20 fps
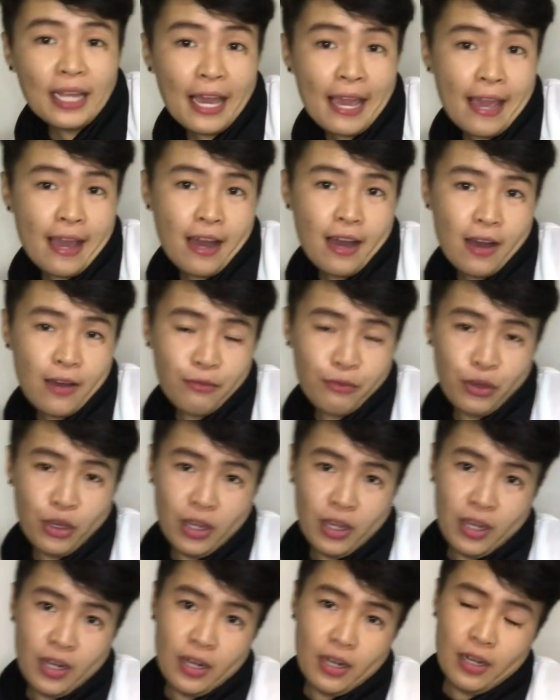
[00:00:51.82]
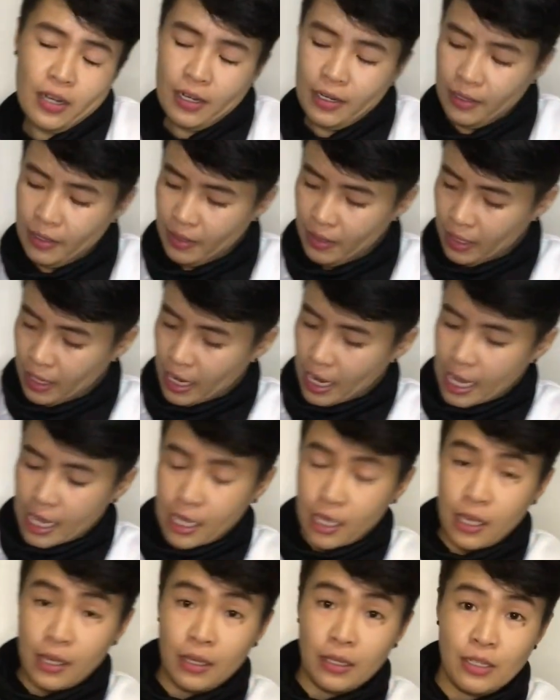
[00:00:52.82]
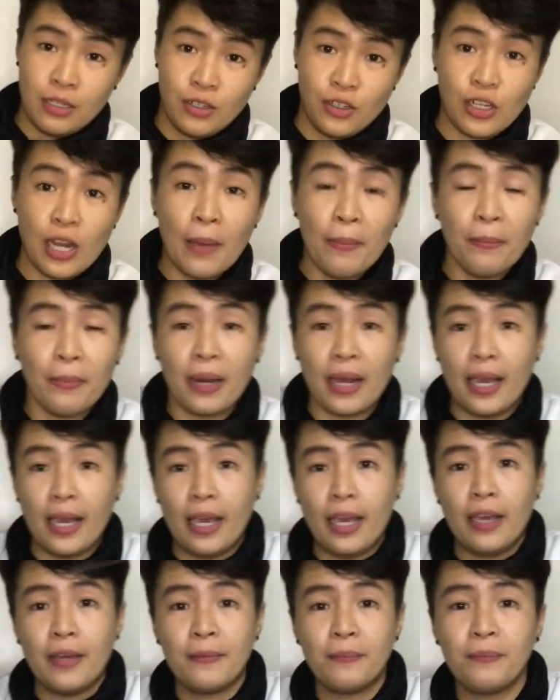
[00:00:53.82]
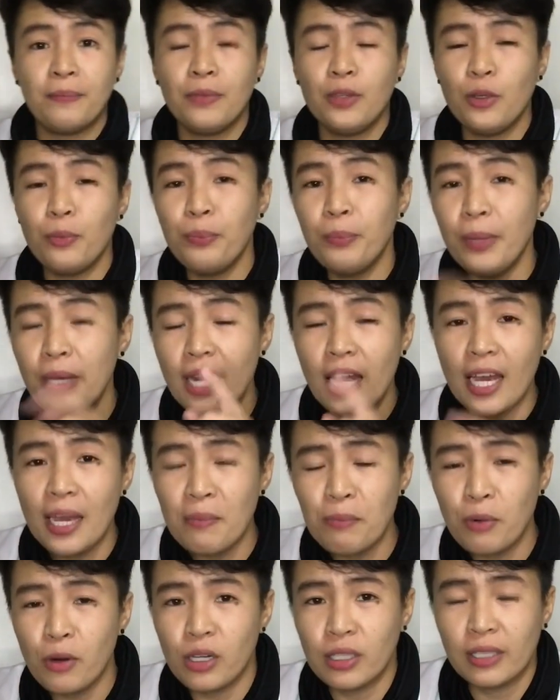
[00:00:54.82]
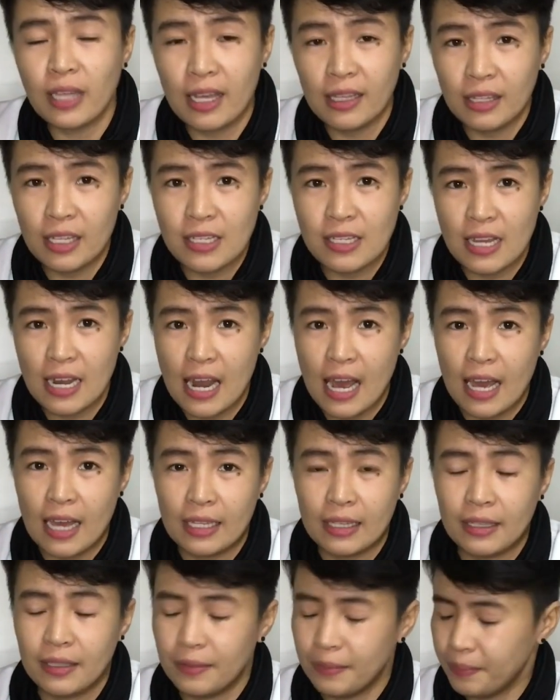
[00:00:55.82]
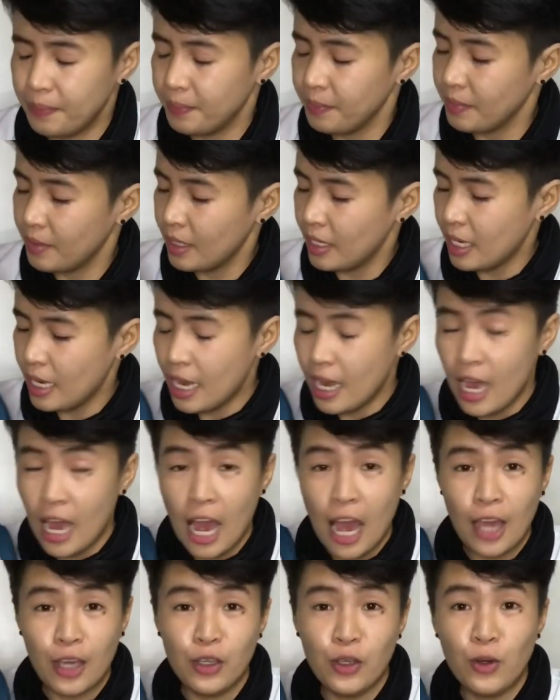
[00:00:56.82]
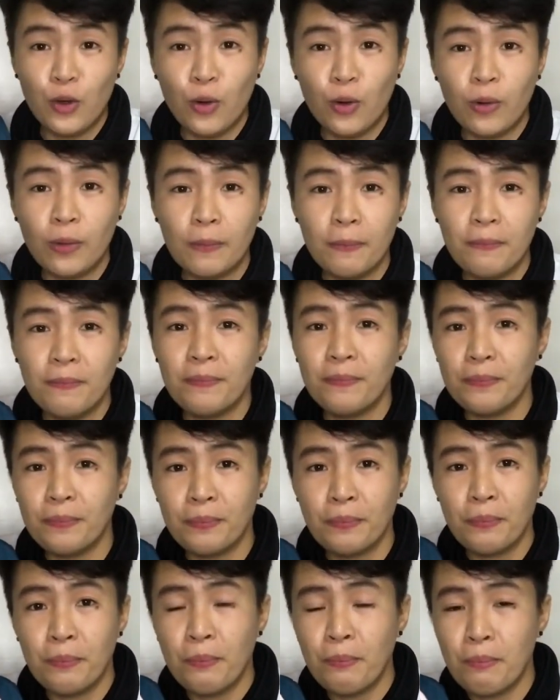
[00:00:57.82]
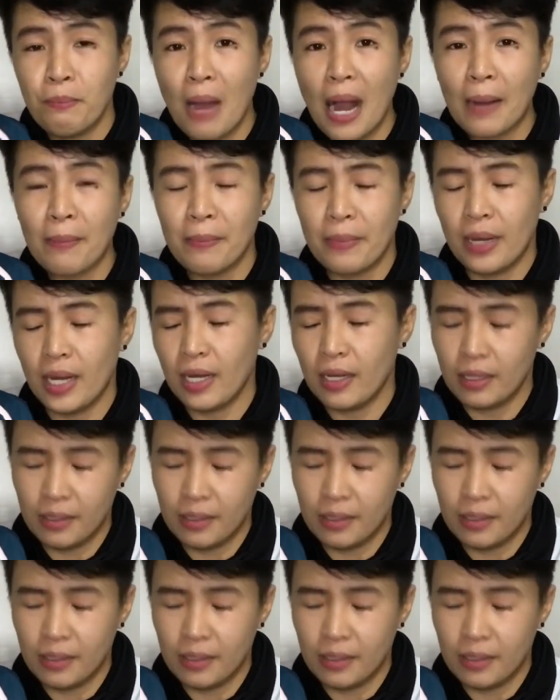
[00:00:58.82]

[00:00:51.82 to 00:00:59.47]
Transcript: I have here, syempre, yung pinaka-importante sa lahat ay yung backpack